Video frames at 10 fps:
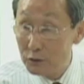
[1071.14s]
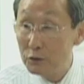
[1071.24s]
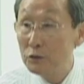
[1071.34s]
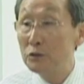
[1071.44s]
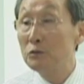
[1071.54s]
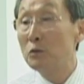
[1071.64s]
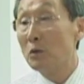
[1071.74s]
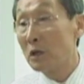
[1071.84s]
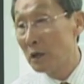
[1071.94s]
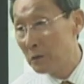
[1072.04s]

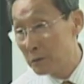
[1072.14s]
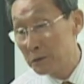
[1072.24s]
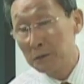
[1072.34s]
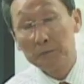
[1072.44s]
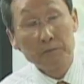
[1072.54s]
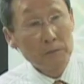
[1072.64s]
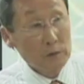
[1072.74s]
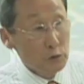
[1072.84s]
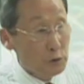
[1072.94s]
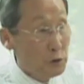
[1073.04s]
귀신곡할 노릇.
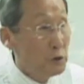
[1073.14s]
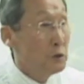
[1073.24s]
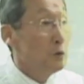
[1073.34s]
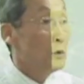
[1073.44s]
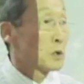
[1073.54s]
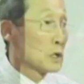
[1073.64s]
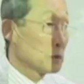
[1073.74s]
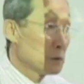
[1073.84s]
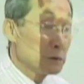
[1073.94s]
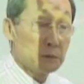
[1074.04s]
귀신곡할
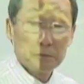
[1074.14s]
노릇.